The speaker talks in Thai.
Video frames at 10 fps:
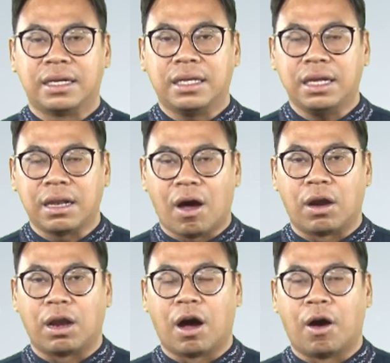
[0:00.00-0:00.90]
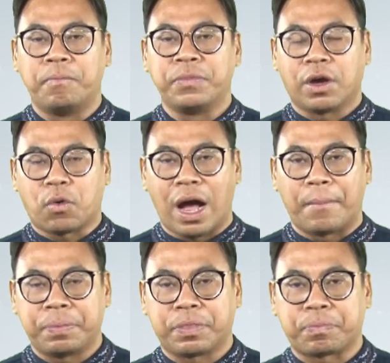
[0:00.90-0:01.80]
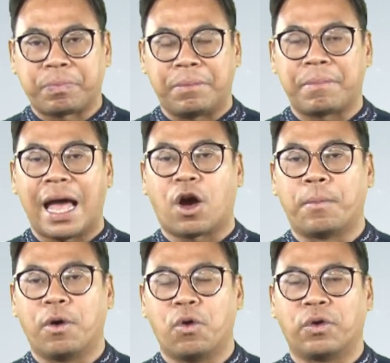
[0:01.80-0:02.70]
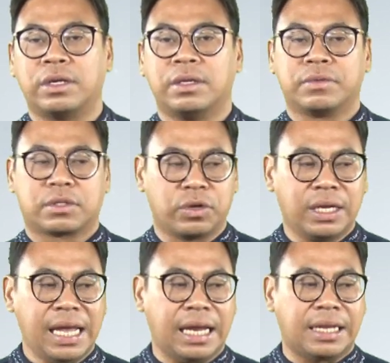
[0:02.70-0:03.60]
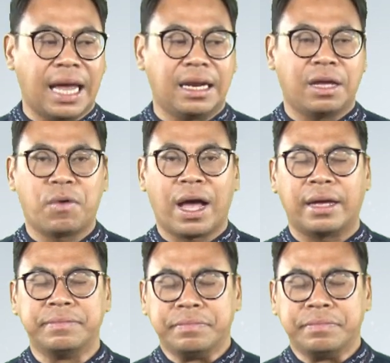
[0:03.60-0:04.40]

ที่หล่อหลอมความเป็นมาของพระองค์ ตรงนี้เห็นได้เลยว่า